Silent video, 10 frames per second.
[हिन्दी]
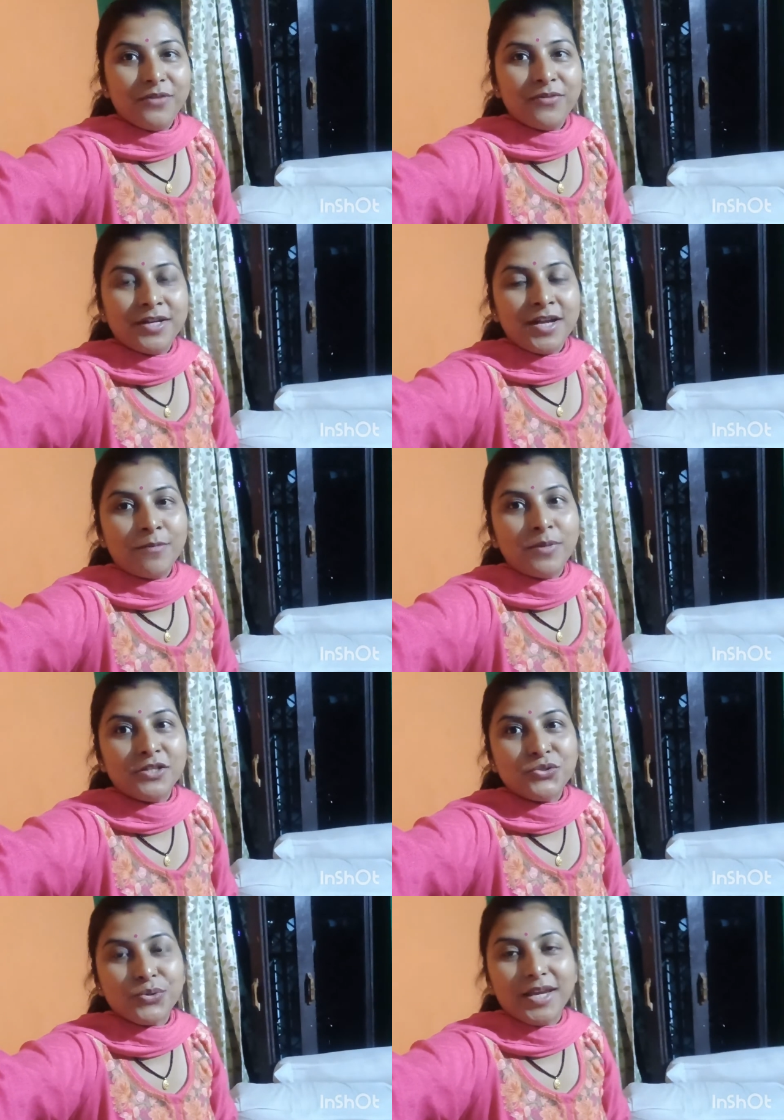वन अब बज
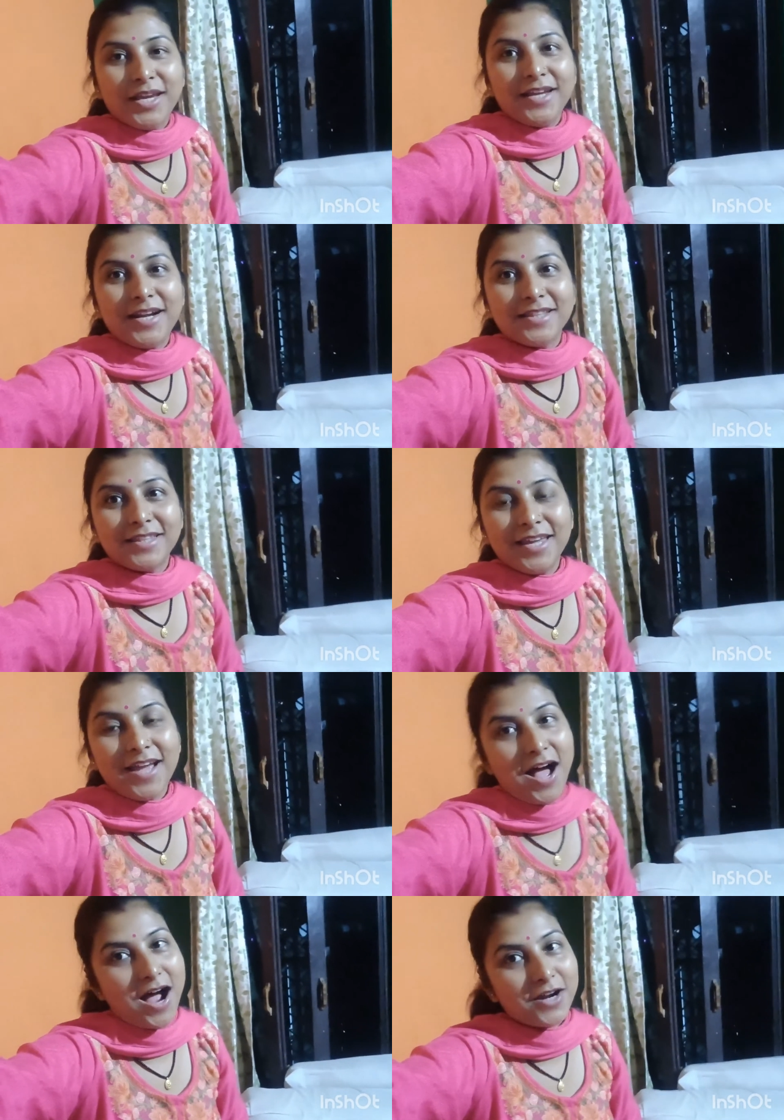चुके हैं रात के
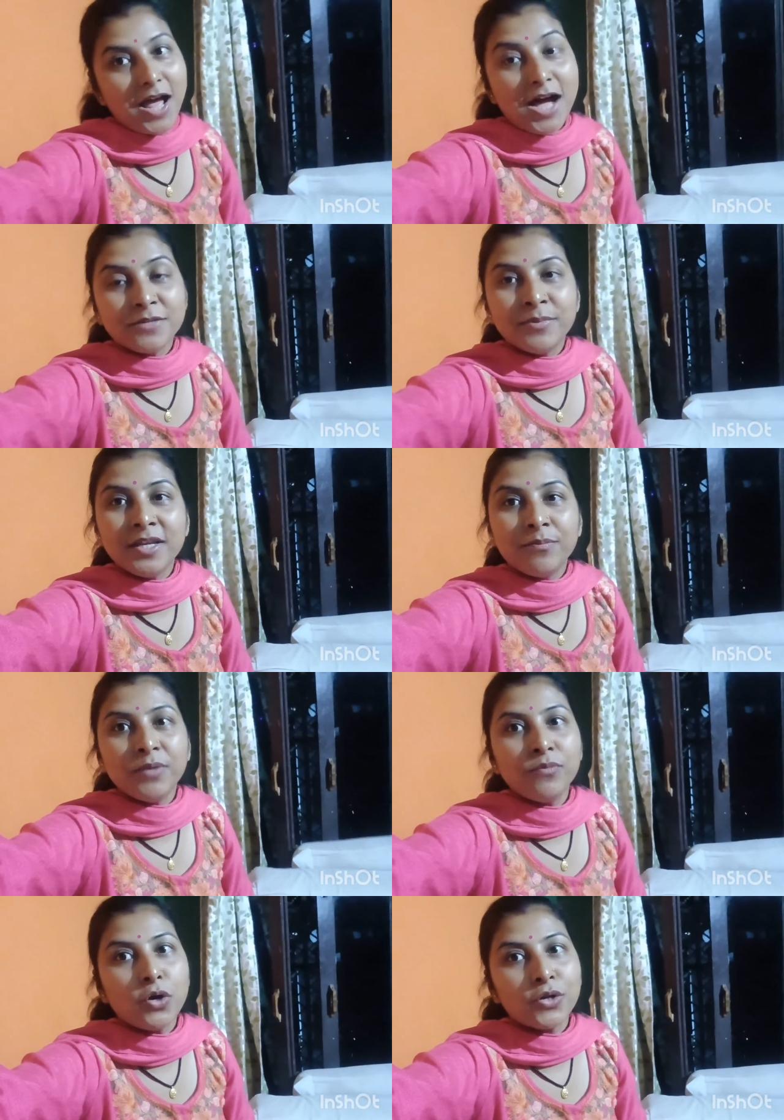आठ आज मैंने
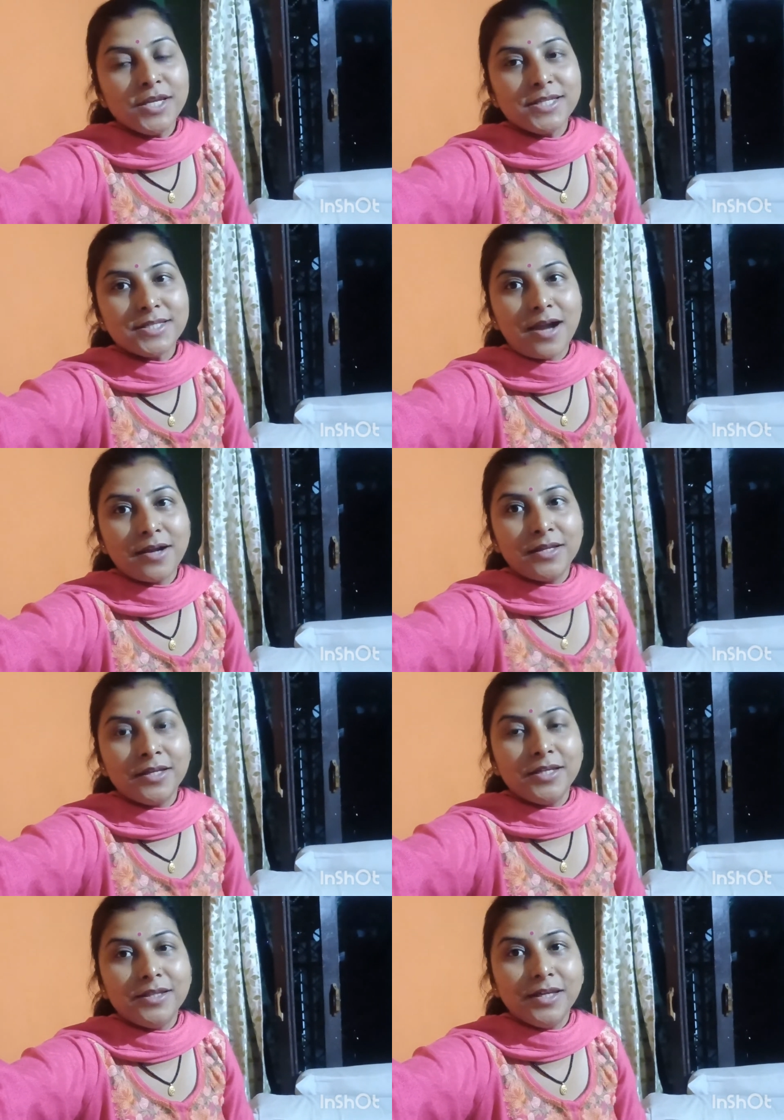अपनी ब्लॉग की स्टार्टिंग
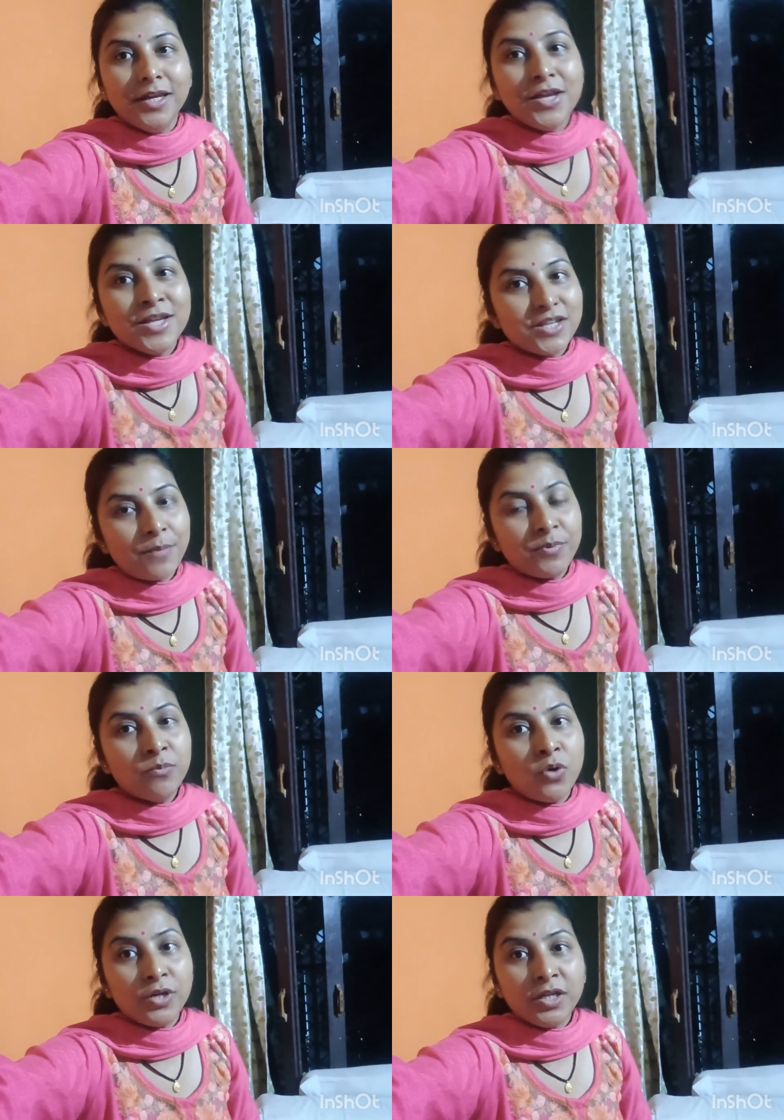की थी अपने
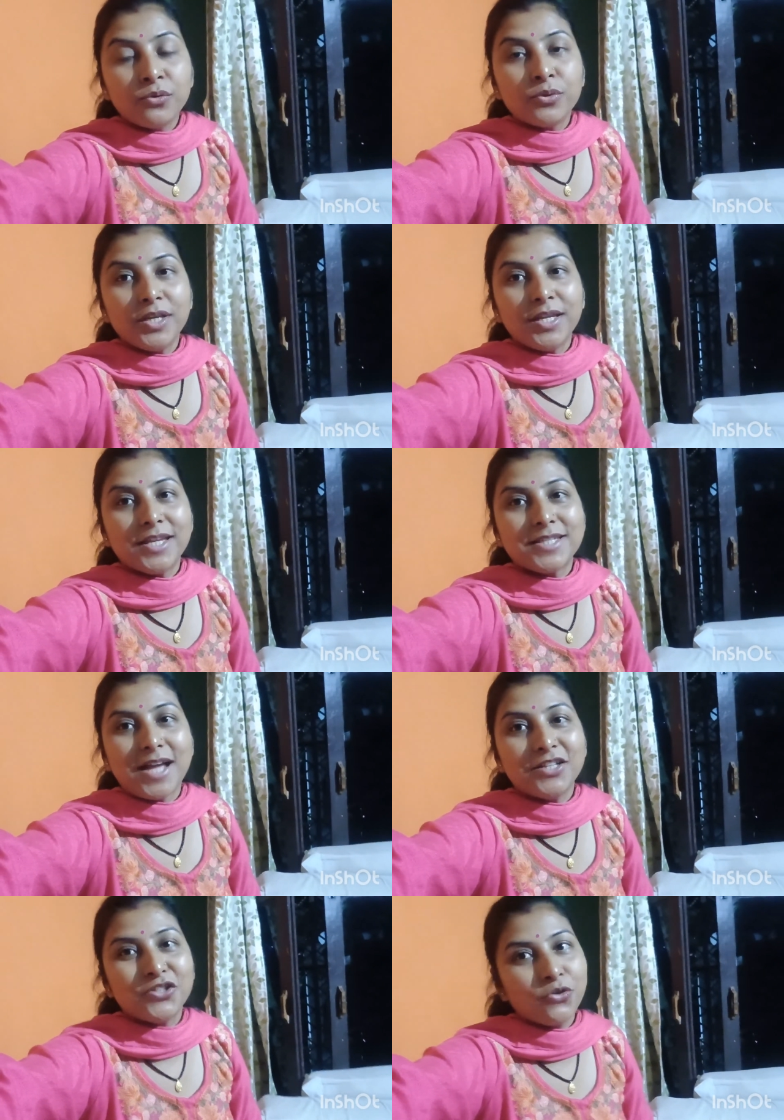मॉर्निंग रूटीन के
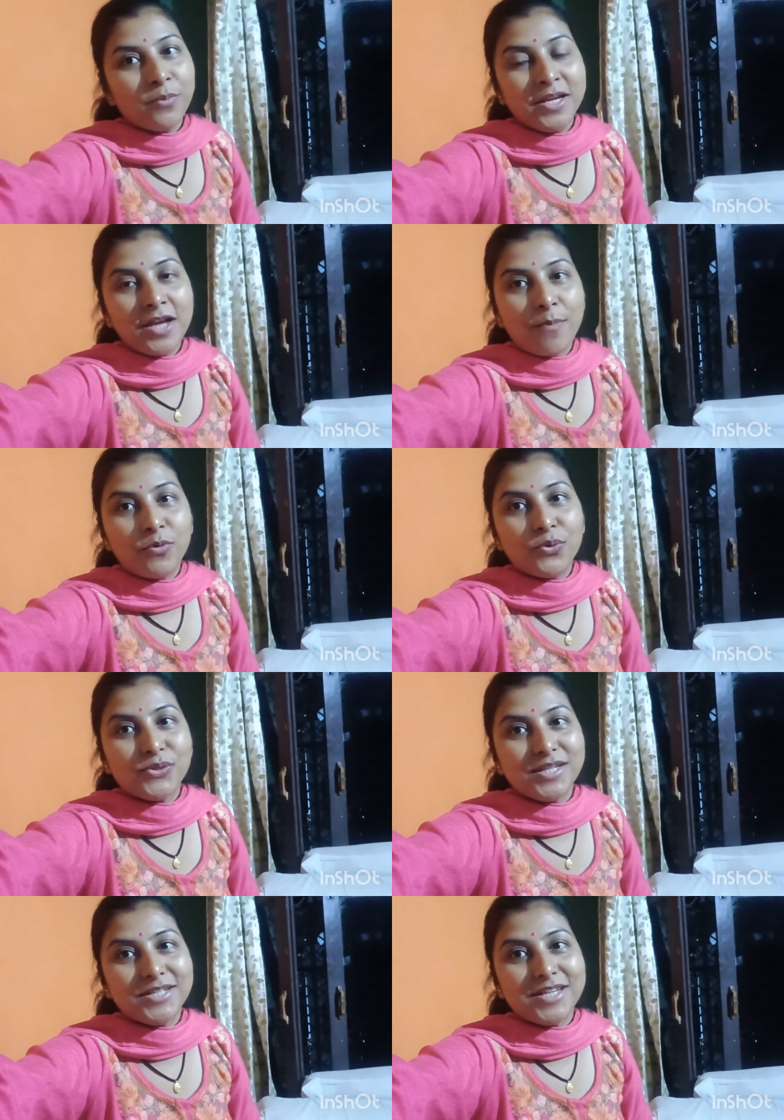साथ जो मैंने आप लोगों
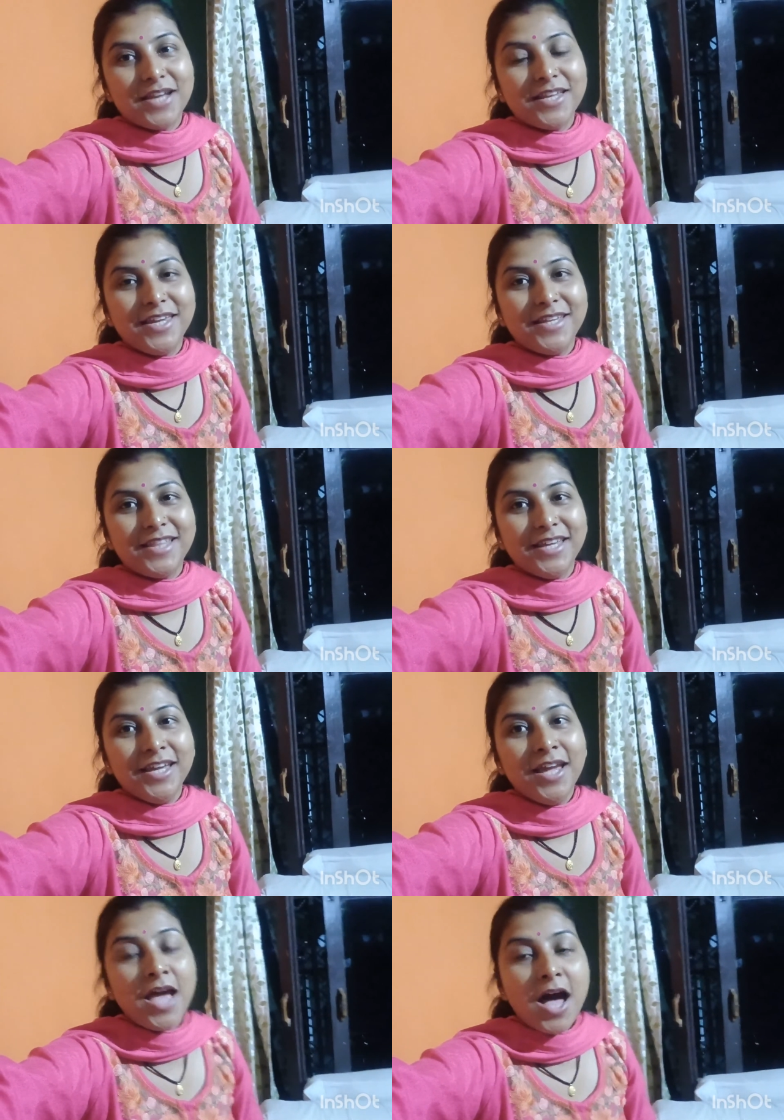से शेयर की
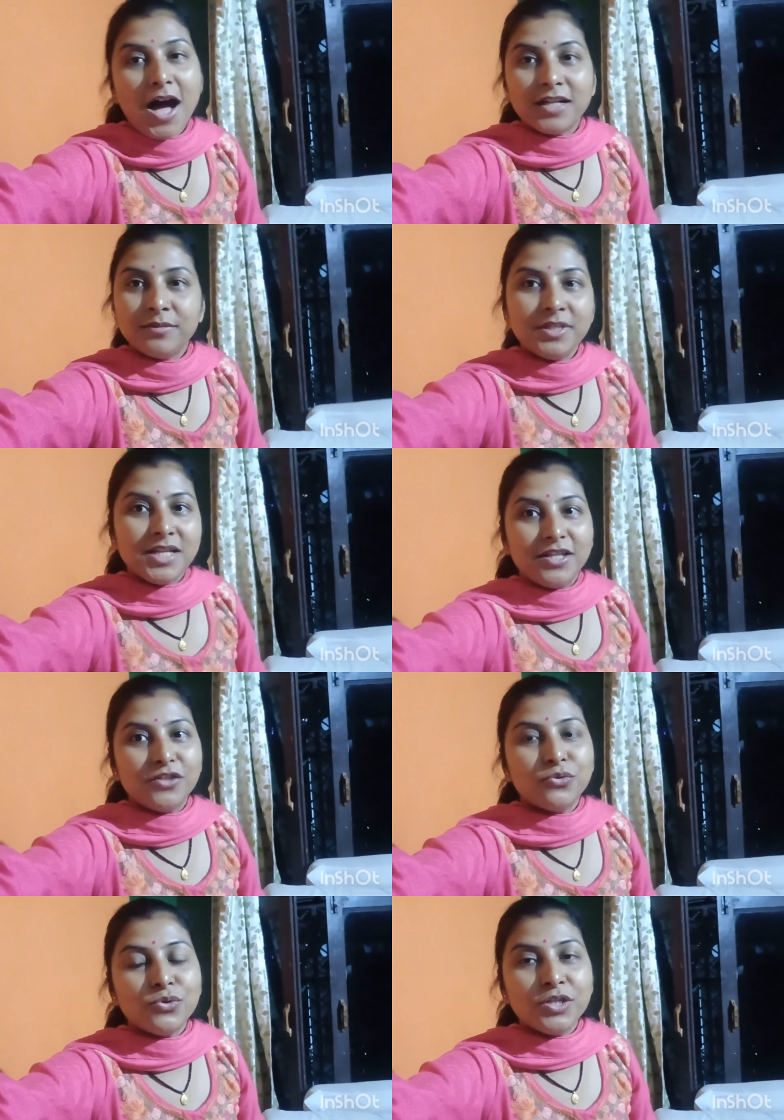थी आज मैं ज़्यादा
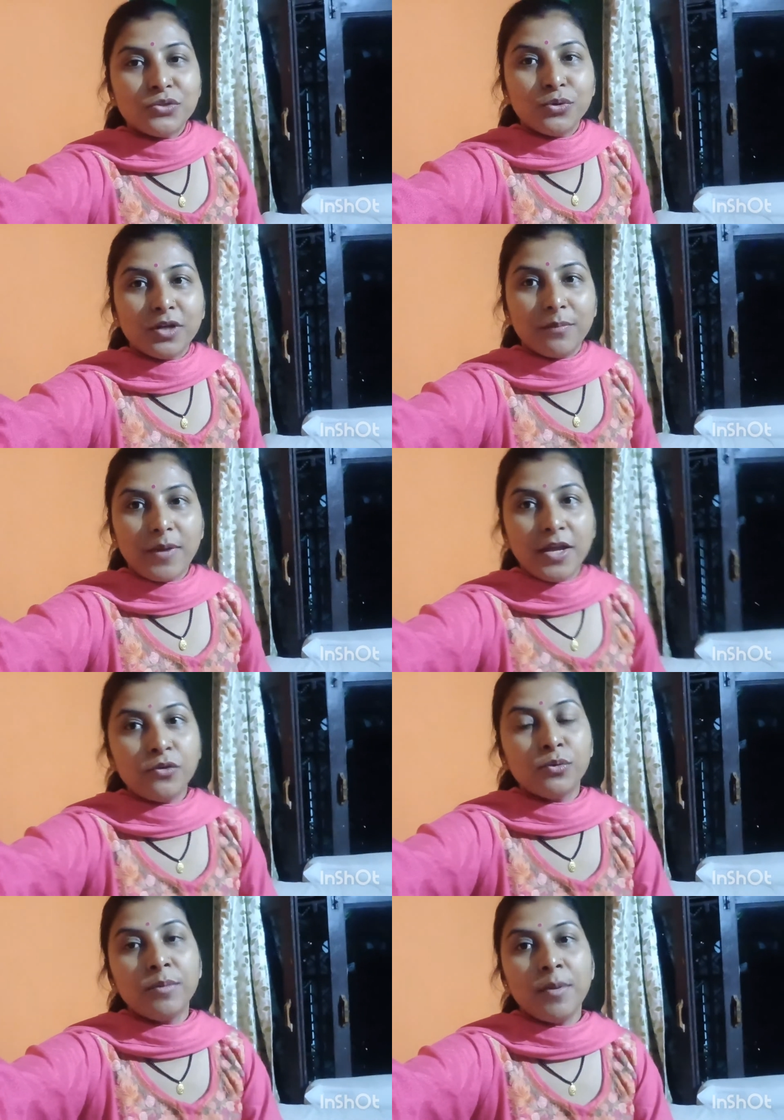तो नहीं सूट कर पाई
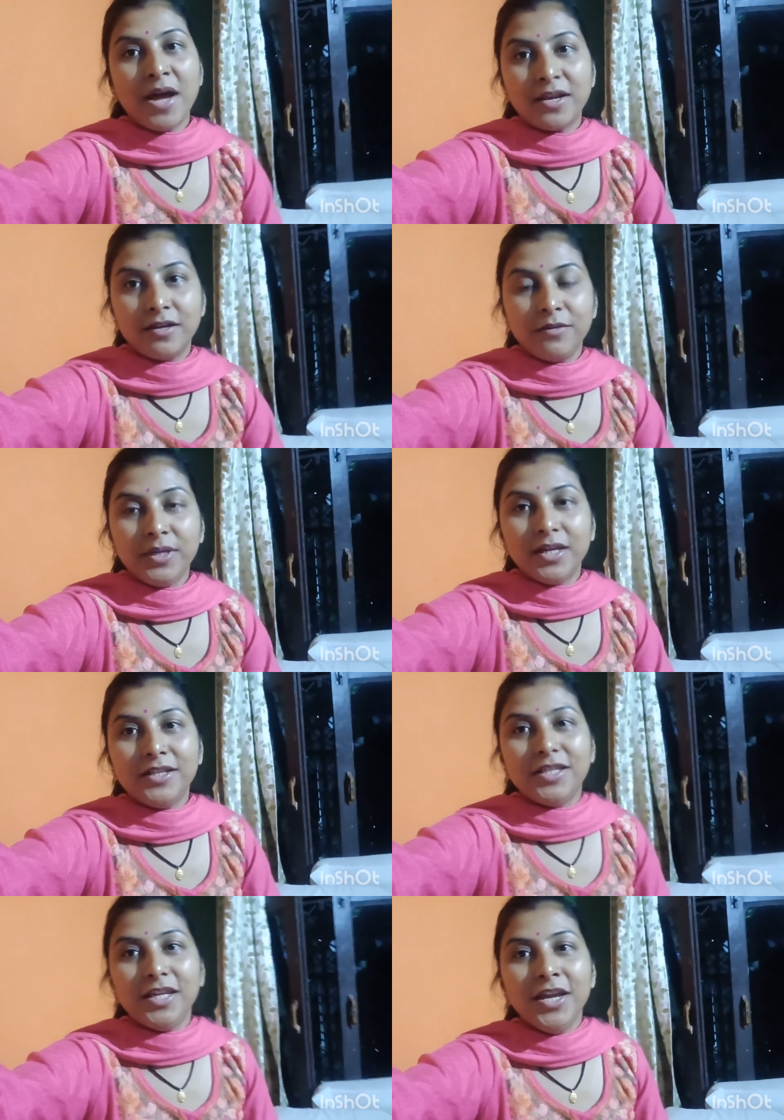क्योंकि मैं मार्केट भी
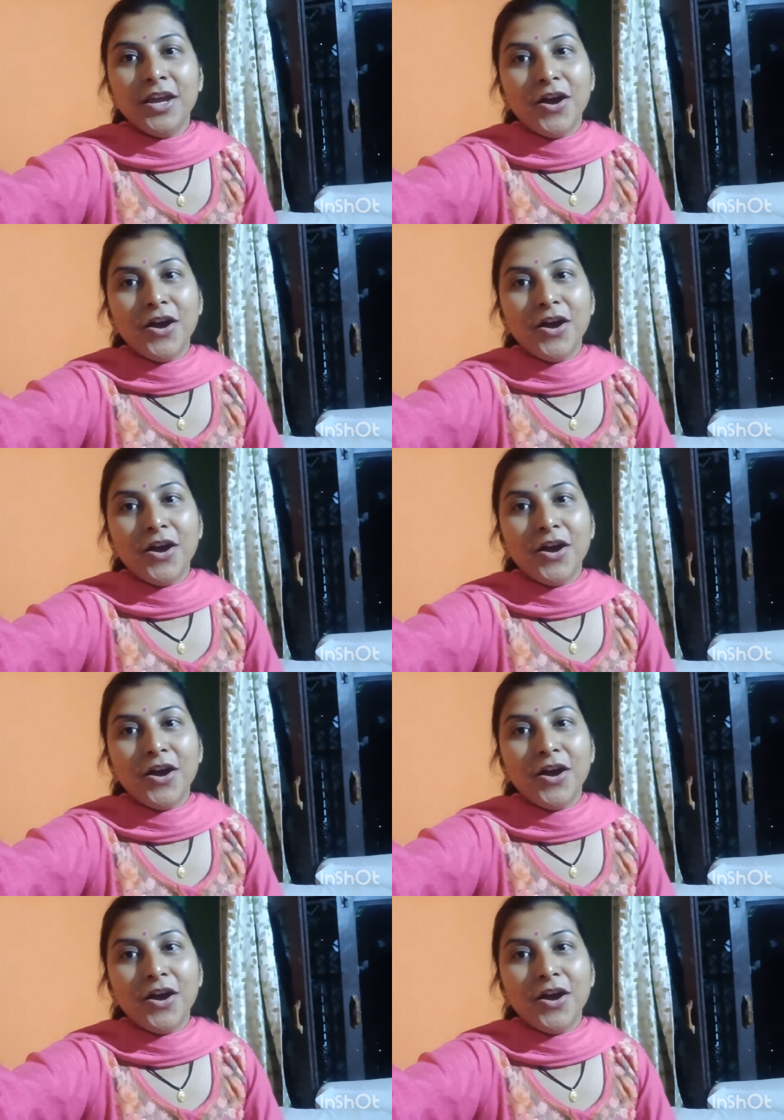गई थी